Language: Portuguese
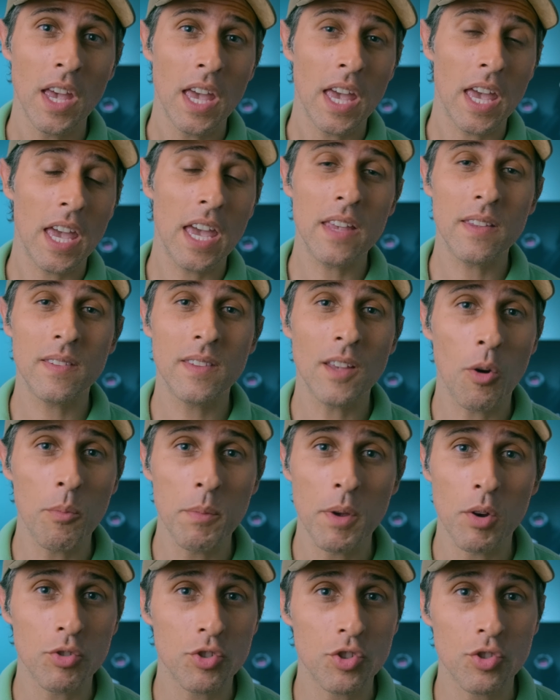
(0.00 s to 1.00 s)
Esse é o
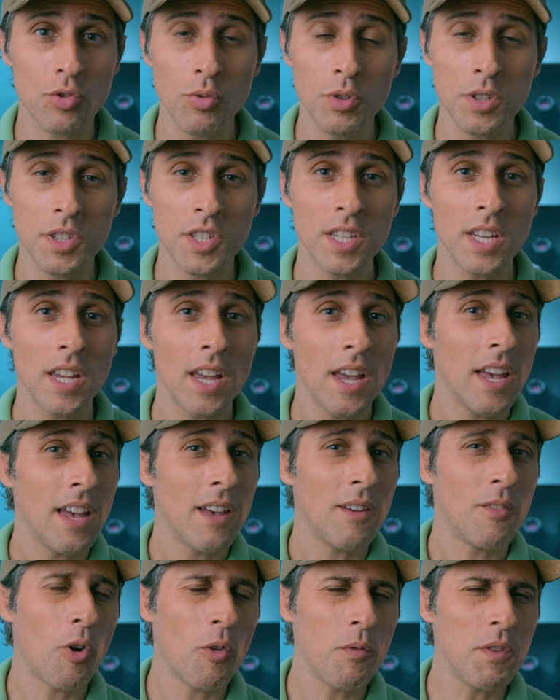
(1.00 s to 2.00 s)
meu chute.
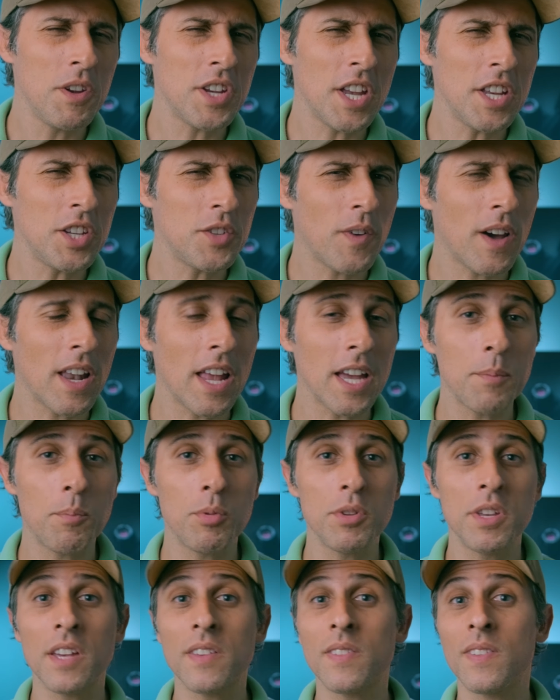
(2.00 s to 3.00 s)
Ouvi gente falar que
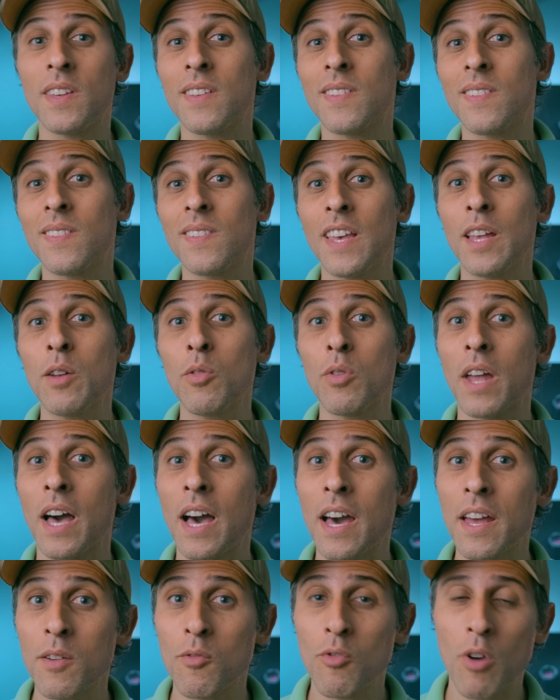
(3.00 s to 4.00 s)
podia ser
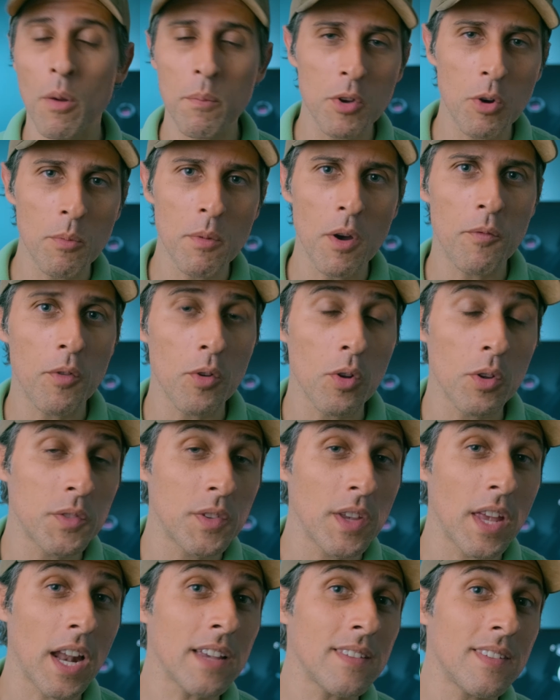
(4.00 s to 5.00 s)
celular. Um amigo meu falou:
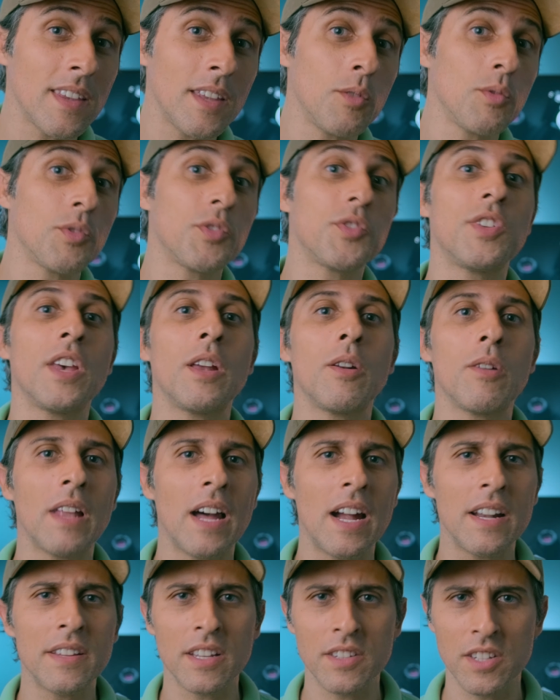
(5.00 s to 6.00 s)
"Será que seria um
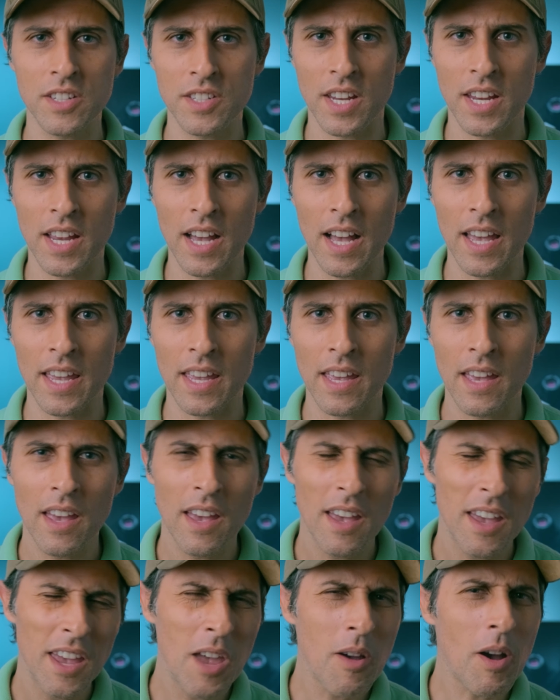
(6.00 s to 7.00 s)
celular da DJI?"
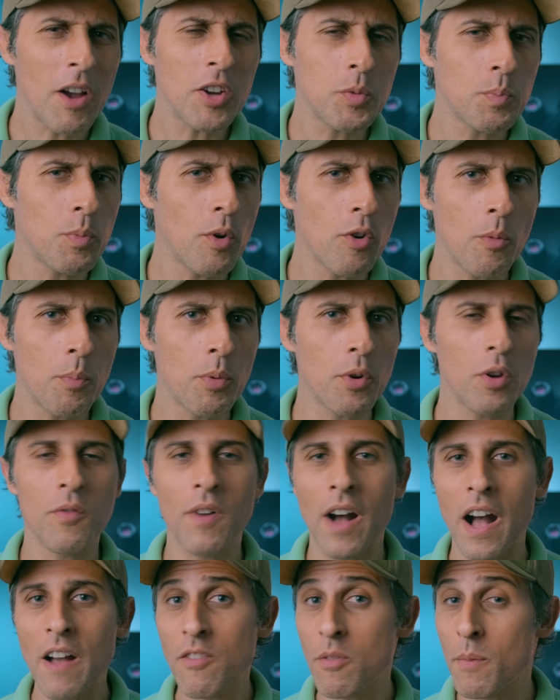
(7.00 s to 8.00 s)
Eu acho pouco
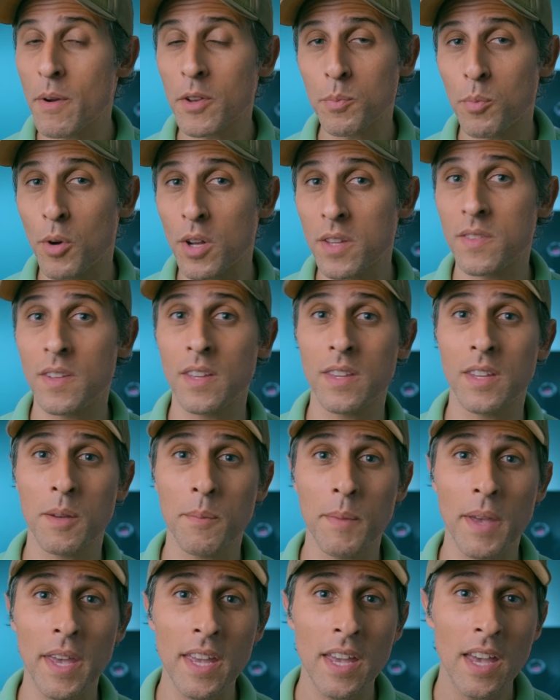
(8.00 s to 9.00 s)
provável, mas pode ser
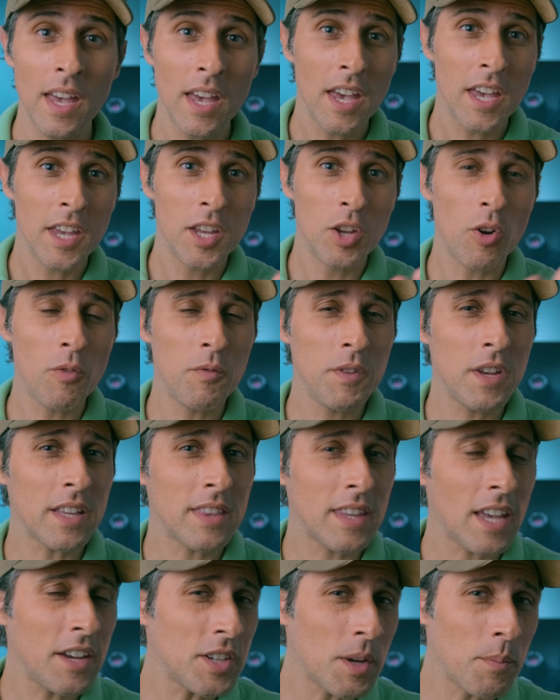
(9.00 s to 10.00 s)
também. E eu
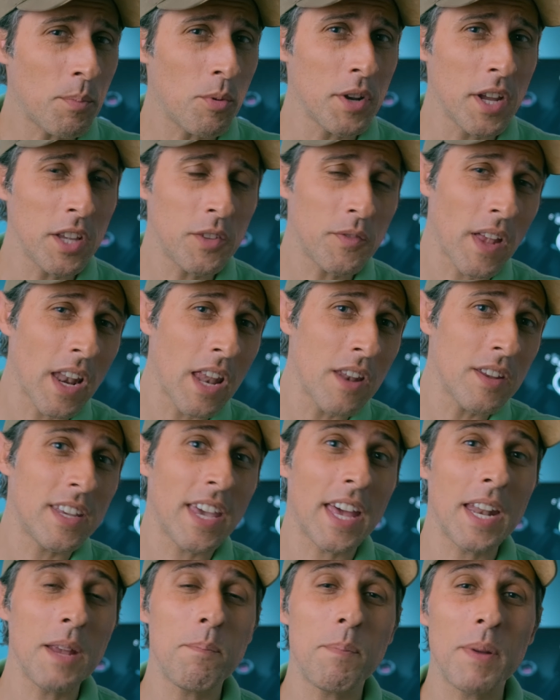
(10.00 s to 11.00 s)
até japonês falando que
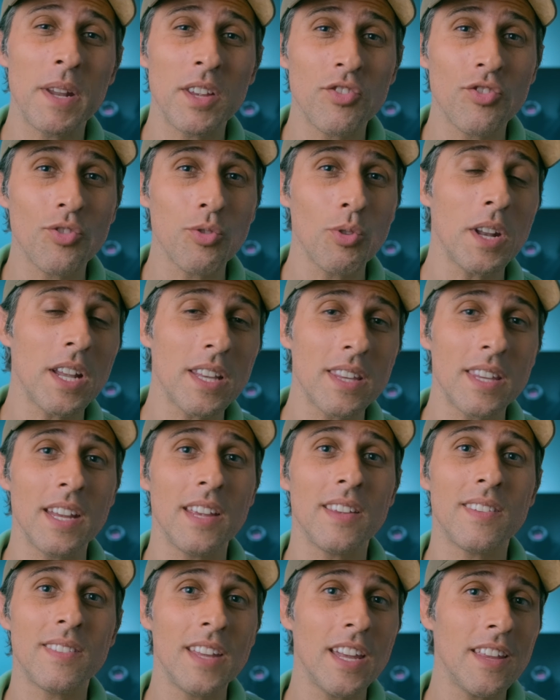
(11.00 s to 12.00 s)
era impressora
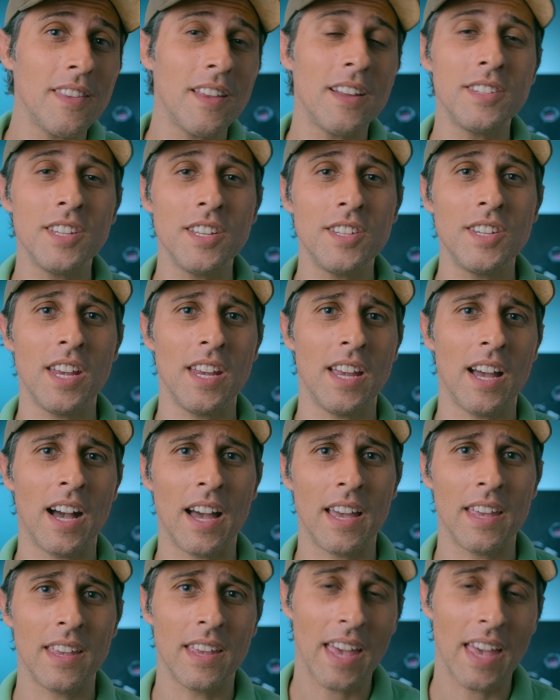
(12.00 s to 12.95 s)
3D da DJI.